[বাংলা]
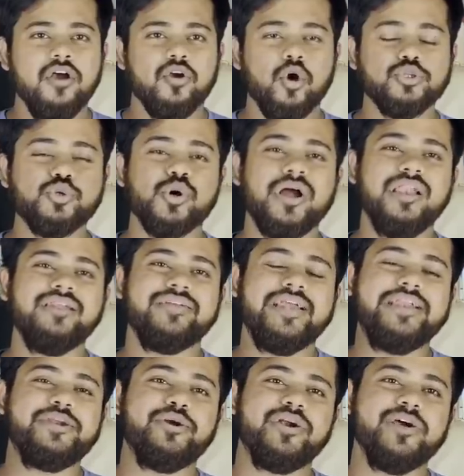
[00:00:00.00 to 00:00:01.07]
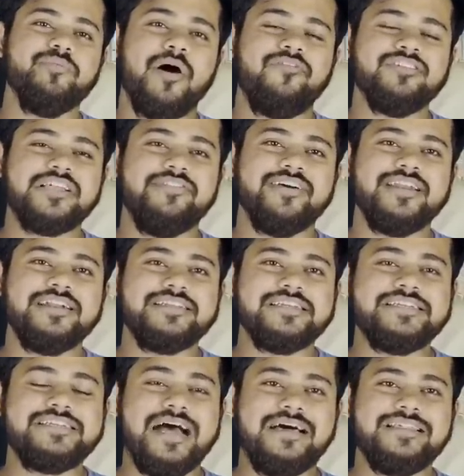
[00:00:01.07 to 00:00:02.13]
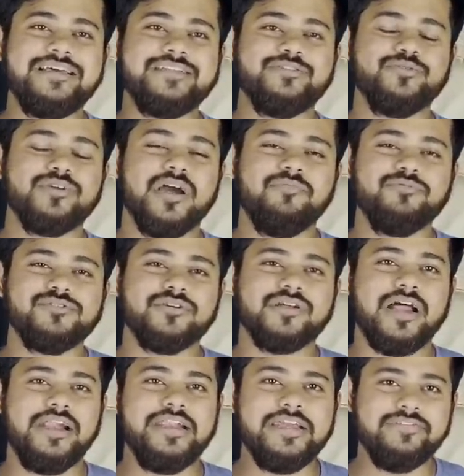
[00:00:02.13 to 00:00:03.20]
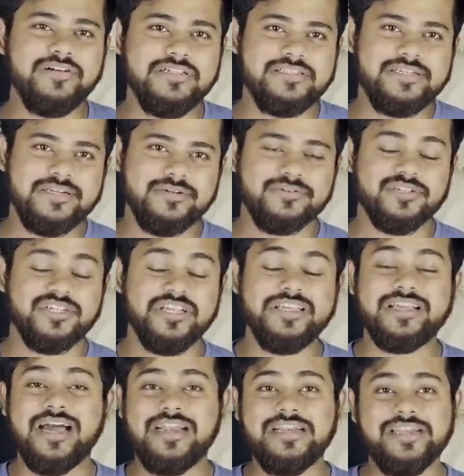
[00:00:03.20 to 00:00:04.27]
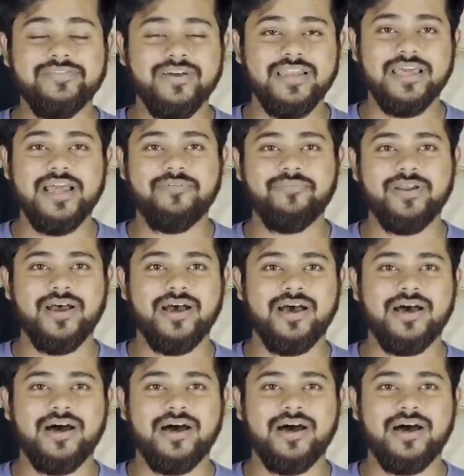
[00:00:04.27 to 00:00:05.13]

গতকাল রেড রোডে মমতা ব্যানার্জির সাথে দুর্গাপুজোর কার্নিভেল ছিল সেই কার্নিভেলে আমরা